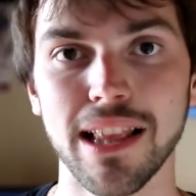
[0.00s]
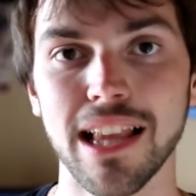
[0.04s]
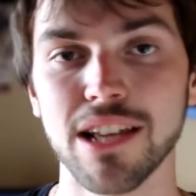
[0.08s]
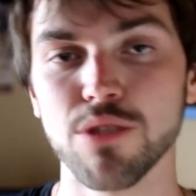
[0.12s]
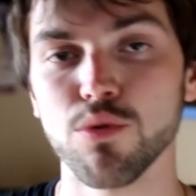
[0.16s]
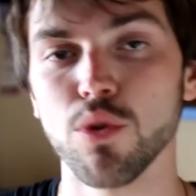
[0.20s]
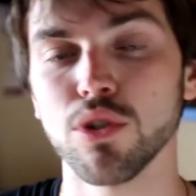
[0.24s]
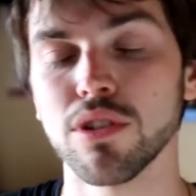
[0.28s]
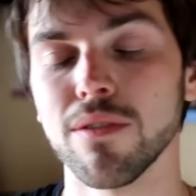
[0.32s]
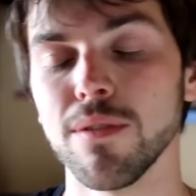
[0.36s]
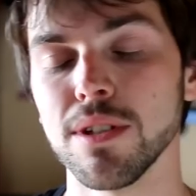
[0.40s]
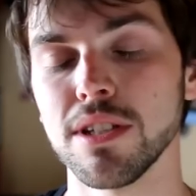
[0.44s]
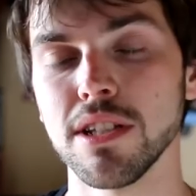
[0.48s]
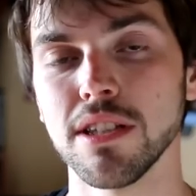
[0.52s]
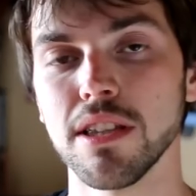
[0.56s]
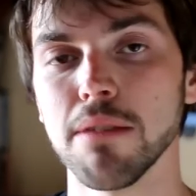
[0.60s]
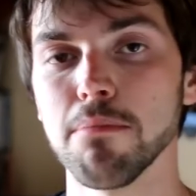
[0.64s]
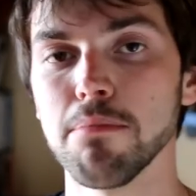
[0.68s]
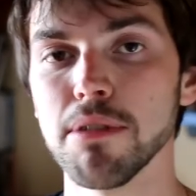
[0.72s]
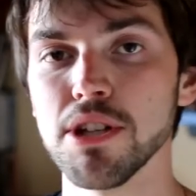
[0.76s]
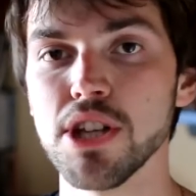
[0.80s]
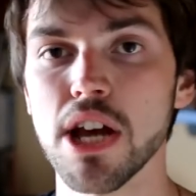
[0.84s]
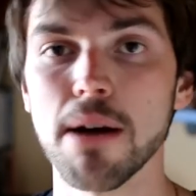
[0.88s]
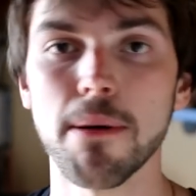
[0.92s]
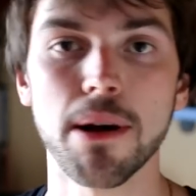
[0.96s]
La SWAT vestita
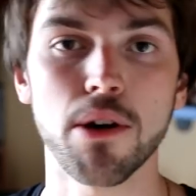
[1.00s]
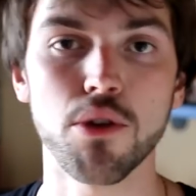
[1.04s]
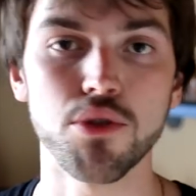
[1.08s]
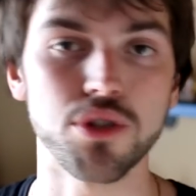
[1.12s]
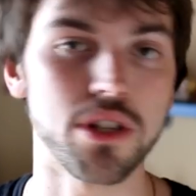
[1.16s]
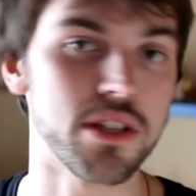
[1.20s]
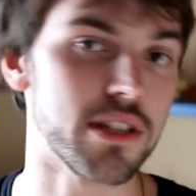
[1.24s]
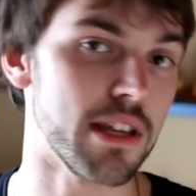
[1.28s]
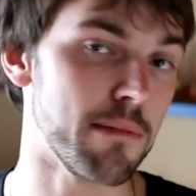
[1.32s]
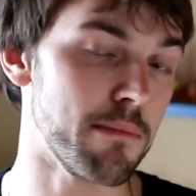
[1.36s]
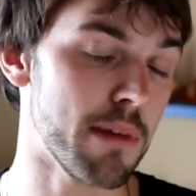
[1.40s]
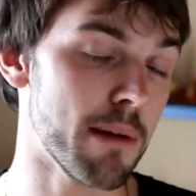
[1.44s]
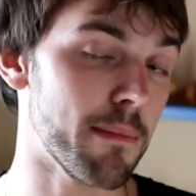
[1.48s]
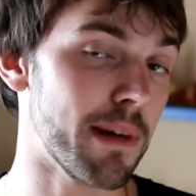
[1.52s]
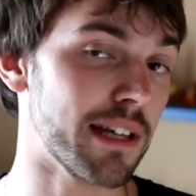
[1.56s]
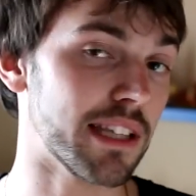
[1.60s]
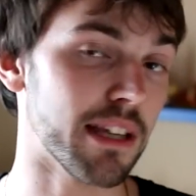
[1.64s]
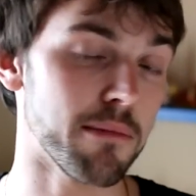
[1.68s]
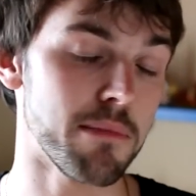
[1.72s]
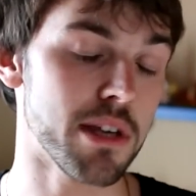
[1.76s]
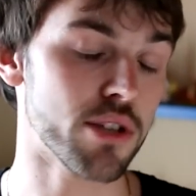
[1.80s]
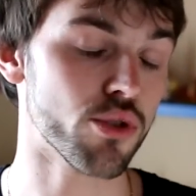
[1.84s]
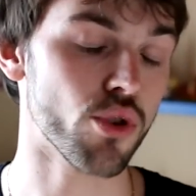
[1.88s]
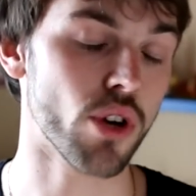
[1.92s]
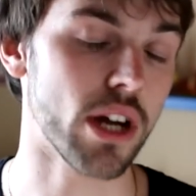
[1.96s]
in pigiama consiste in mia
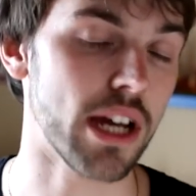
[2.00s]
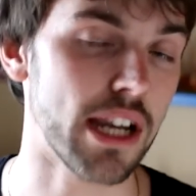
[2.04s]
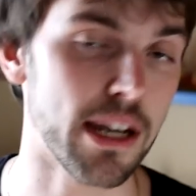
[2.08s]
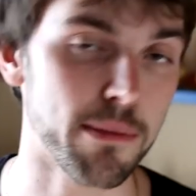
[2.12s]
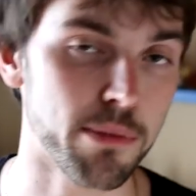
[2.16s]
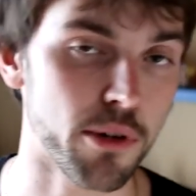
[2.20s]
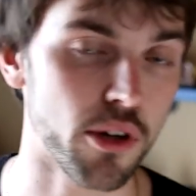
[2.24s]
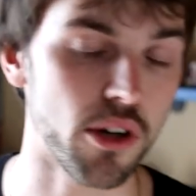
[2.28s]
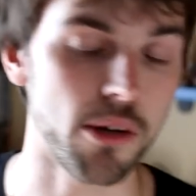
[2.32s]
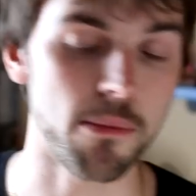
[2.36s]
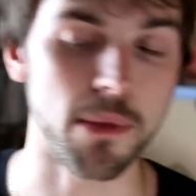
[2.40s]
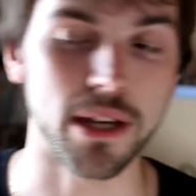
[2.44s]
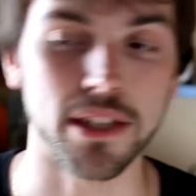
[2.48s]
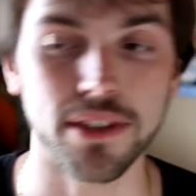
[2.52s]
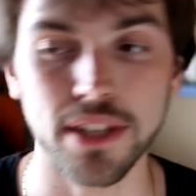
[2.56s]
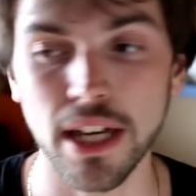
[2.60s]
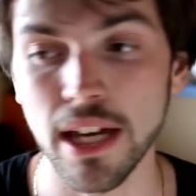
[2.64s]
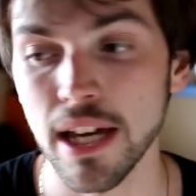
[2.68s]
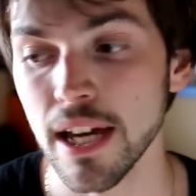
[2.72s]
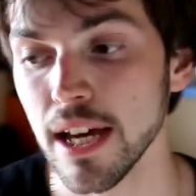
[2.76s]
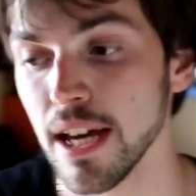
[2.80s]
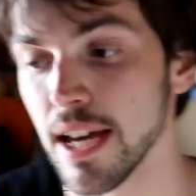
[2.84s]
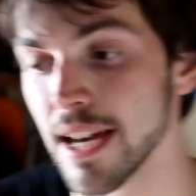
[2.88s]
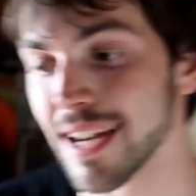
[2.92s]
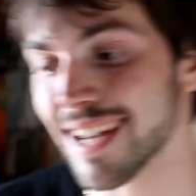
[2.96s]
madre e mia sorella
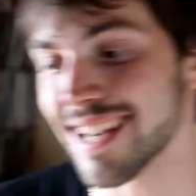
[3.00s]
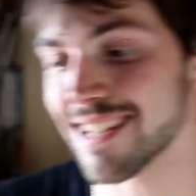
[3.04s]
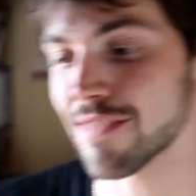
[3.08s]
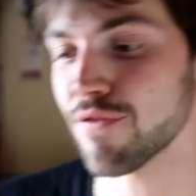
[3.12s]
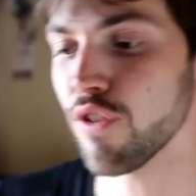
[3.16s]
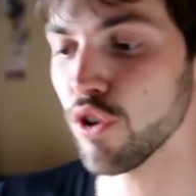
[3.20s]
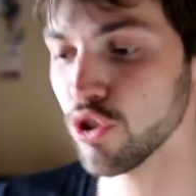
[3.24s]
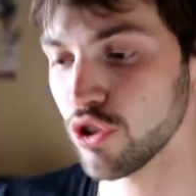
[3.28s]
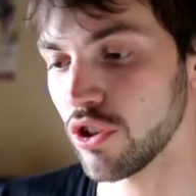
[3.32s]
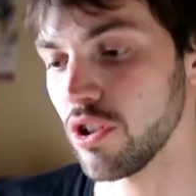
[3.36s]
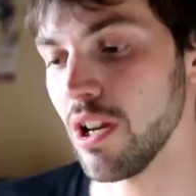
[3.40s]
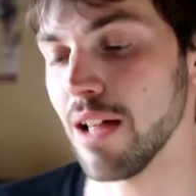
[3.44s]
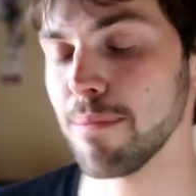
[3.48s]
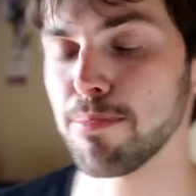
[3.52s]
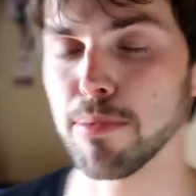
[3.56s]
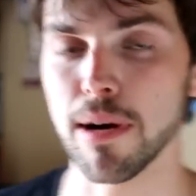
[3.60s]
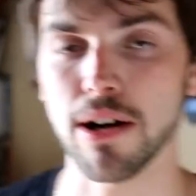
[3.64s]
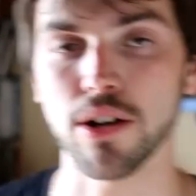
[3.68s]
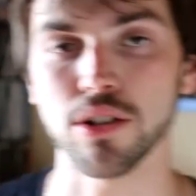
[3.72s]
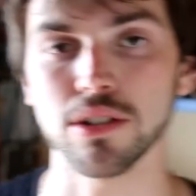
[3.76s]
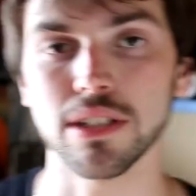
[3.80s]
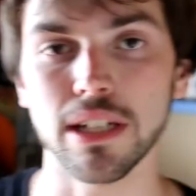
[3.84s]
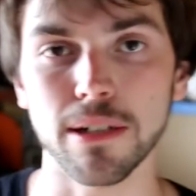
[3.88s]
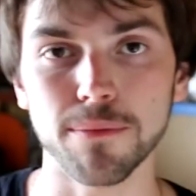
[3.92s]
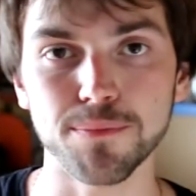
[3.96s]
probabilmente, che sfondano la
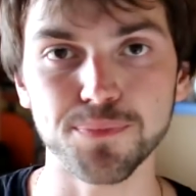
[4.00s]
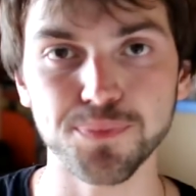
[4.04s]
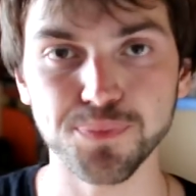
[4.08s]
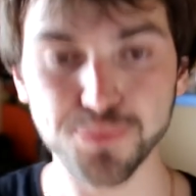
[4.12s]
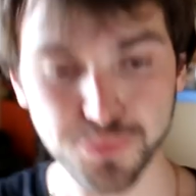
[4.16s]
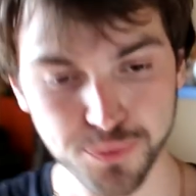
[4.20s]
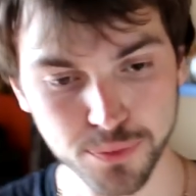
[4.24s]
porta